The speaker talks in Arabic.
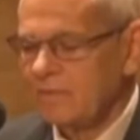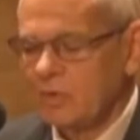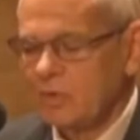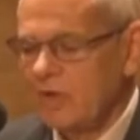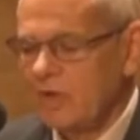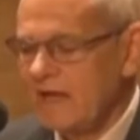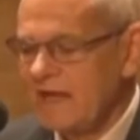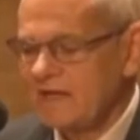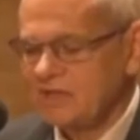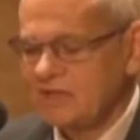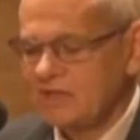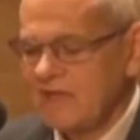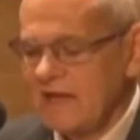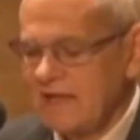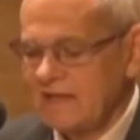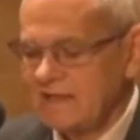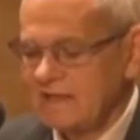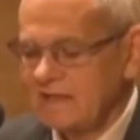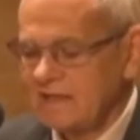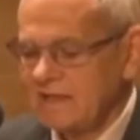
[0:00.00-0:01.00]

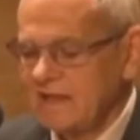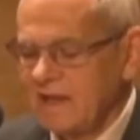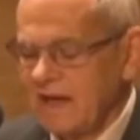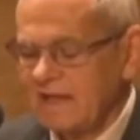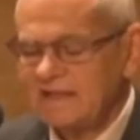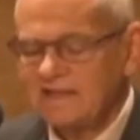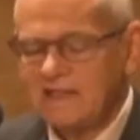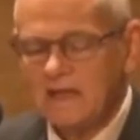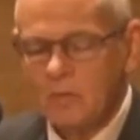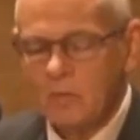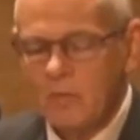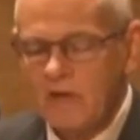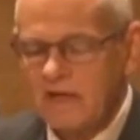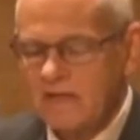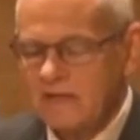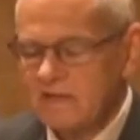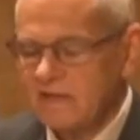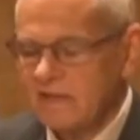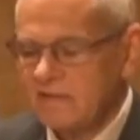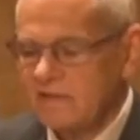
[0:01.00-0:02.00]
بيقولهاش يعني حتى لو
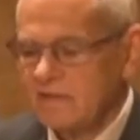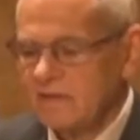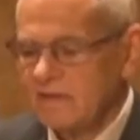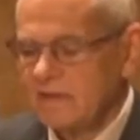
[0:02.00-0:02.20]
واحد